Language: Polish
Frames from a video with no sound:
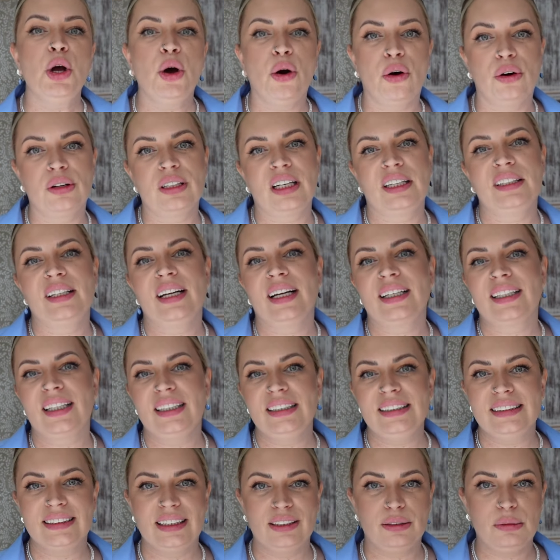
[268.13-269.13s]
online
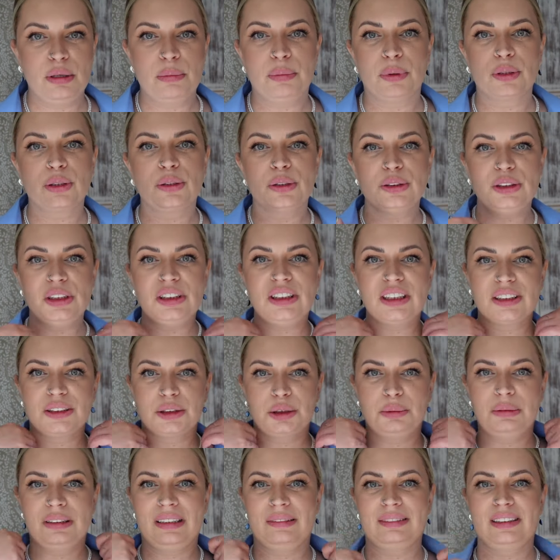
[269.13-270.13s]
analizy, do mnie podchodzicie,
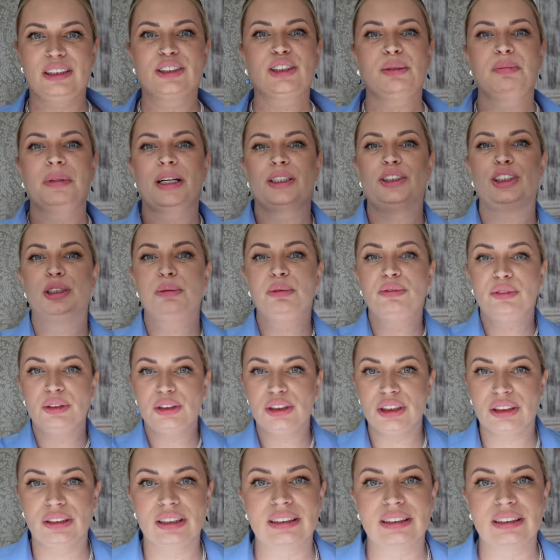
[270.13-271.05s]
coś mi tam zaczepiacie i mówicie,